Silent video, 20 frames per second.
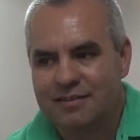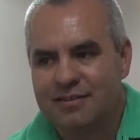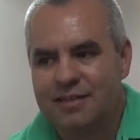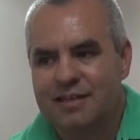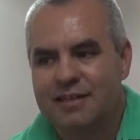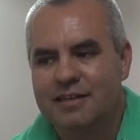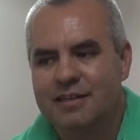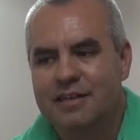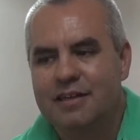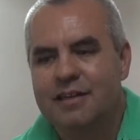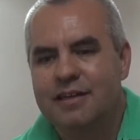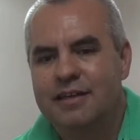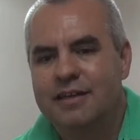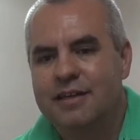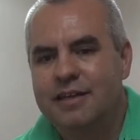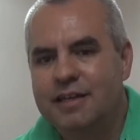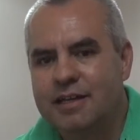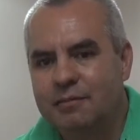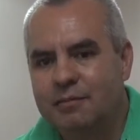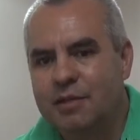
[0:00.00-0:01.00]
O sea,
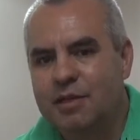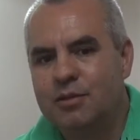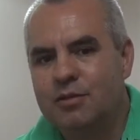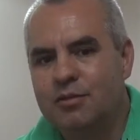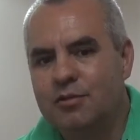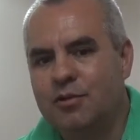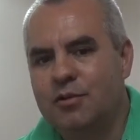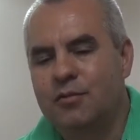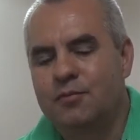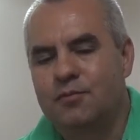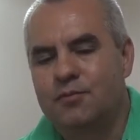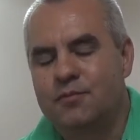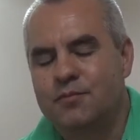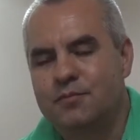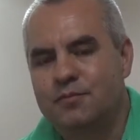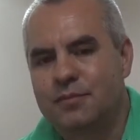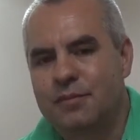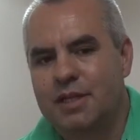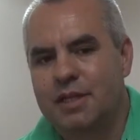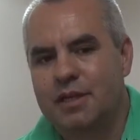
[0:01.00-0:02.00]
generalmente uno
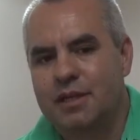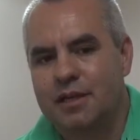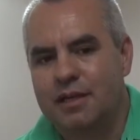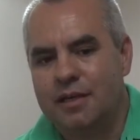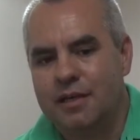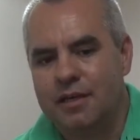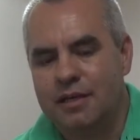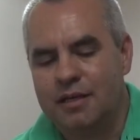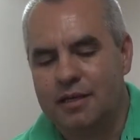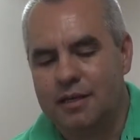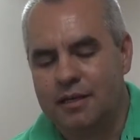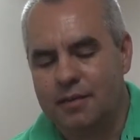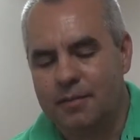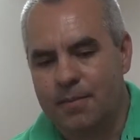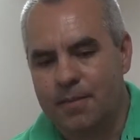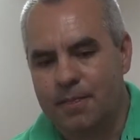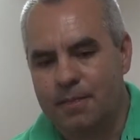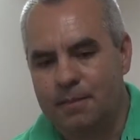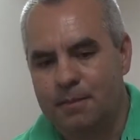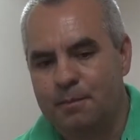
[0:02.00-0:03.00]

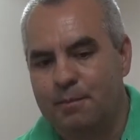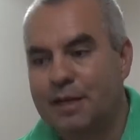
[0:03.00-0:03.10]
eh,